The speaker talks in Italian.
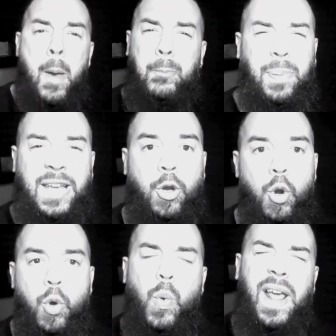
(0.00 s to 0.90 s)

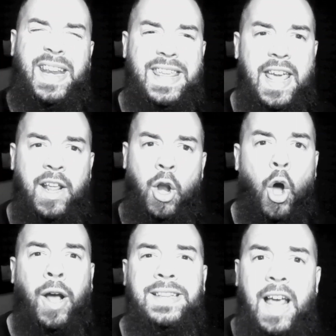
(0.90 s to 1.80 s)
Piccolo guerriero,
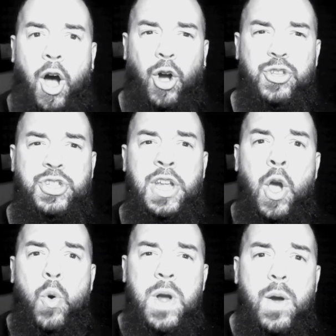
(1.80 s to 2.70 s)
da oggi
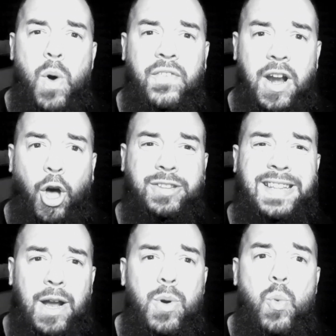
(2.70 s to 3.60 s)
una nuova
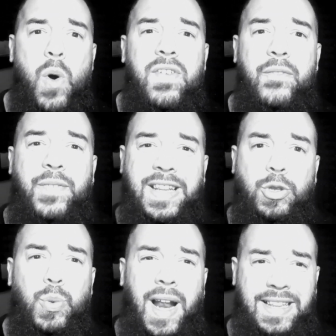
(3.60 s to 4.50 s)
lotta e una nuova
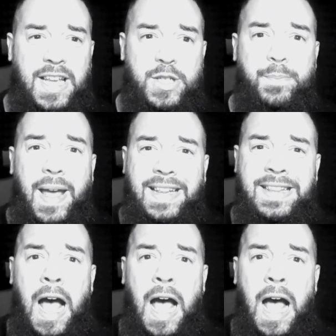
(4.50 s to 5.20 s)
avventura ti aspetta.